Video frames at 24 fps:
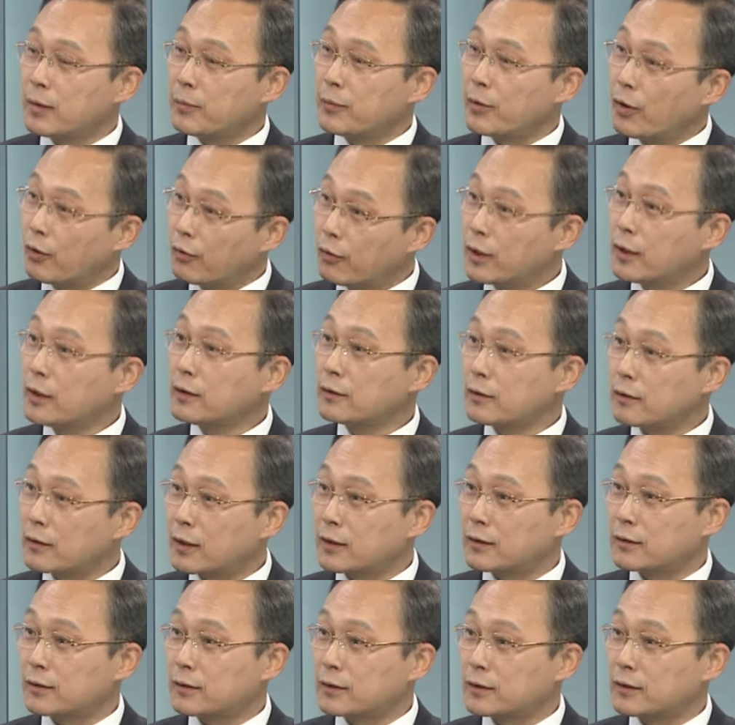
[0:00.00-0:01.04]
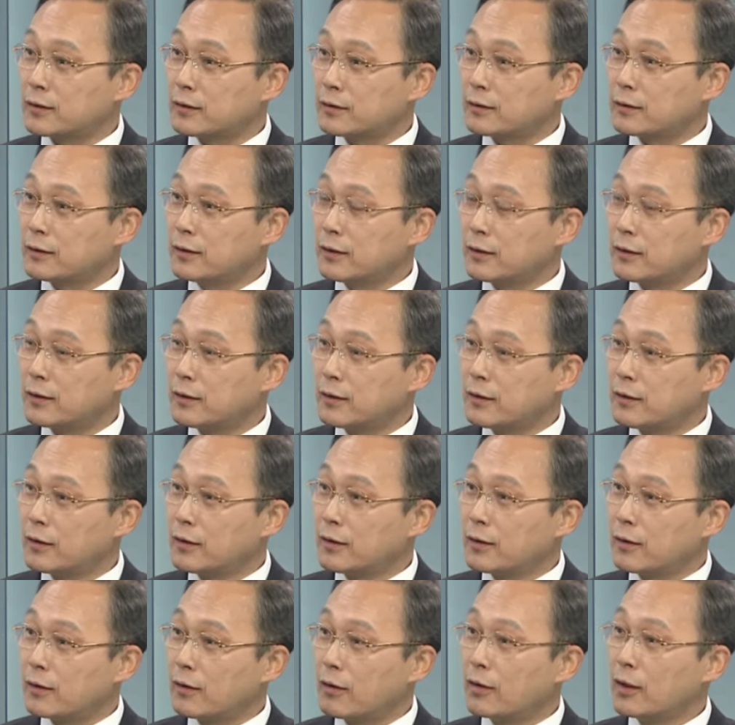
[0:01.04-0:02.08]
병원에 들어가는 것이거든요.
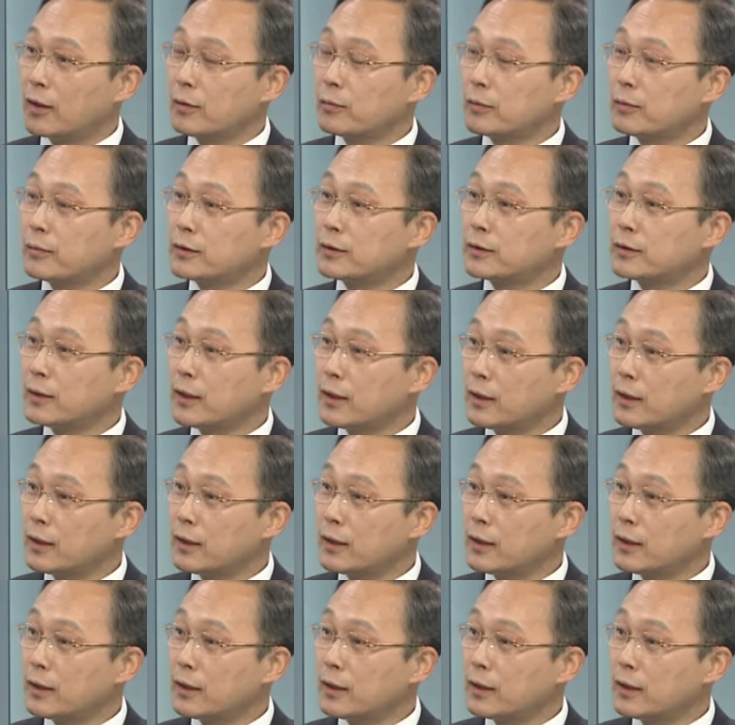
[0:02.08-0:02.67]
건강보험은 그